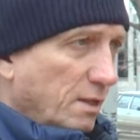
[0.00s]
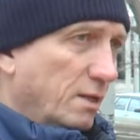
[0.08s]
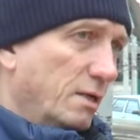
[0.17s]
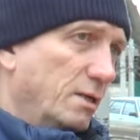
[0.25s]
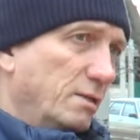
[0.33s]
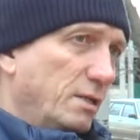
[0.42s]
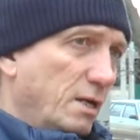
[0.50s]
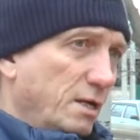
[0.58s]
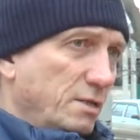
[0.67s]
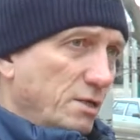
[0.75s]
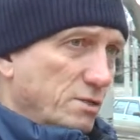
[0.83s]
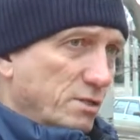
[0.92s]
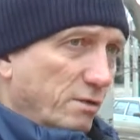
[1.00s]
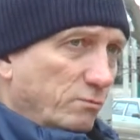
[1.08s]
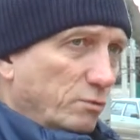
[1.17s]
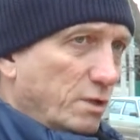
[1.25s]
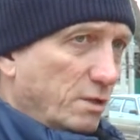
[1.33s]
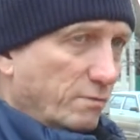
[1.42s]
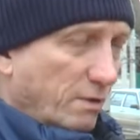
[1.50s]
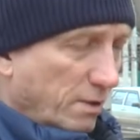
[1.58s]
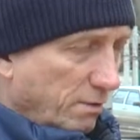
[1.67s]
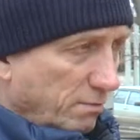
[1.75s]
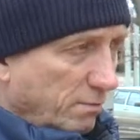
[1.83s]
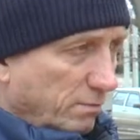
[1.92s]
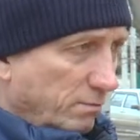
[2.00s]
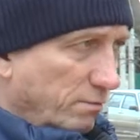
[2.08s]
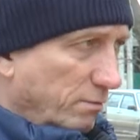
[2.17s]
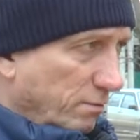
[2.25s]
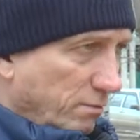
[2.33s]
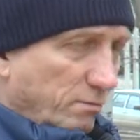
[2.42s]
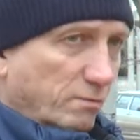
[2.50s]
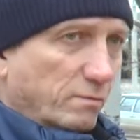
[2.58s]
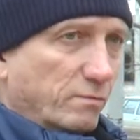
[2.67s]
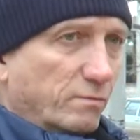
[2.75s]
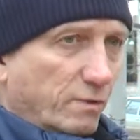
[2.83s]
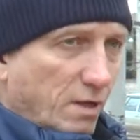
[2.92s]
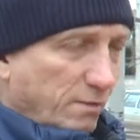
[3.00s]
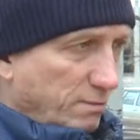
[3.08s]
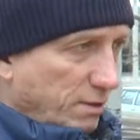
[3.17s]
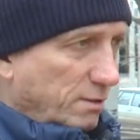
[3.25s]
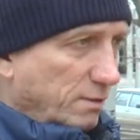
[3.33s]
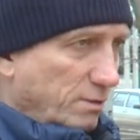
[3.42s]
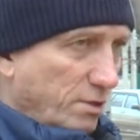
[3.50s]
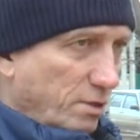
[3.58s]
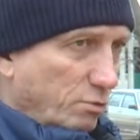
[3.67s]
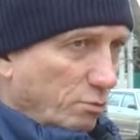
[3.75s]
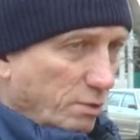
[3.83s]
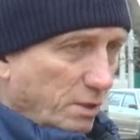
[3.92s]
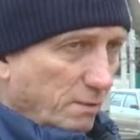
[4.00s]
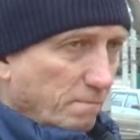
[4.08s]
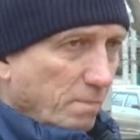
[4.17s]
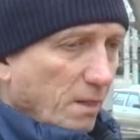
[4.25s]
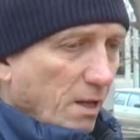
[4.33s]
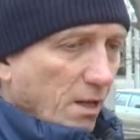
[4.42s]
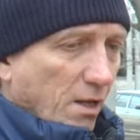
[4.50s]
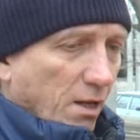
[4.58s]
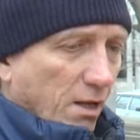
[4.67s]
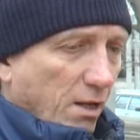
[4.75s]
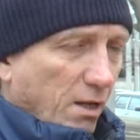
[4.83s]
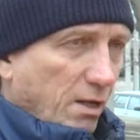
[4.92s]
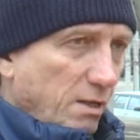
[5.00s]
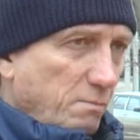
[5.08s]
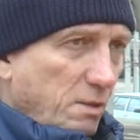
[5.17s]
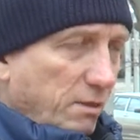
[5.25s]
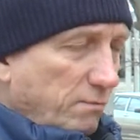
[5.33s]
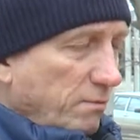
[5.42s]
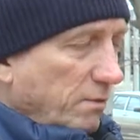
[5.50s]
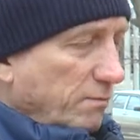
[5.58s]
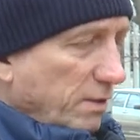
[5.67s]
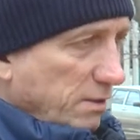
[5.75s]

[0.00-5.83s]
э, находящаяся внутри двора, э, дворовых территорий, Э, имеет два